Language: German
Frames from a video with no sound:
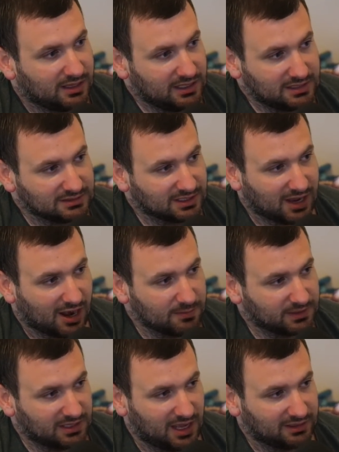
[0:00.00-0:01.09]
ist es egal, ob
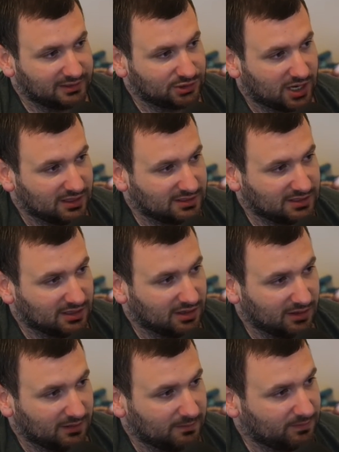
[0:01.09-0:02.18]
eine Karte anscheinend
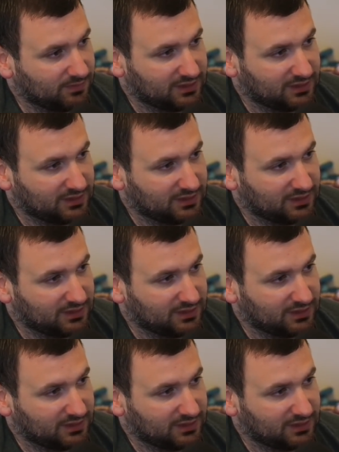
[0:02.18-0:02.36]
ähm,